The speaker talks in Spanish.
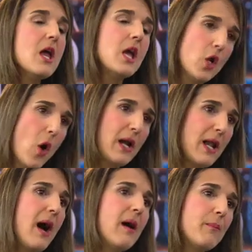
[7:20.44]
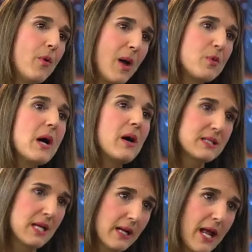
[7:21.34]
y ojalá podamos
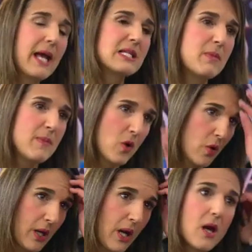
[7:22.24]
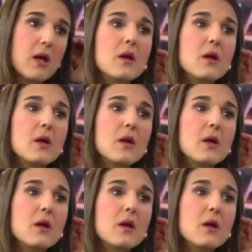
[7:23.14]
avanzar pues en esa misma lógica. Pues que